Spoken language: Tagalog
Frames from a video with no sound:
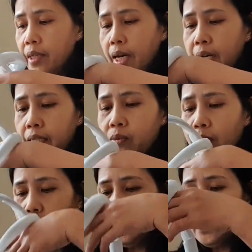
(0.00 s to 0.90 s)
kahit
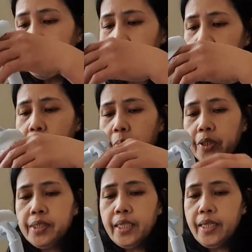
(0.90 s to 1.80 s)
wala siyang zipper
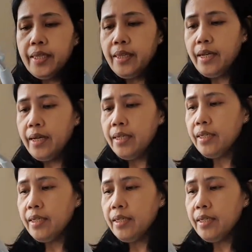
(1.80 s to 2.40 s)
sa gitna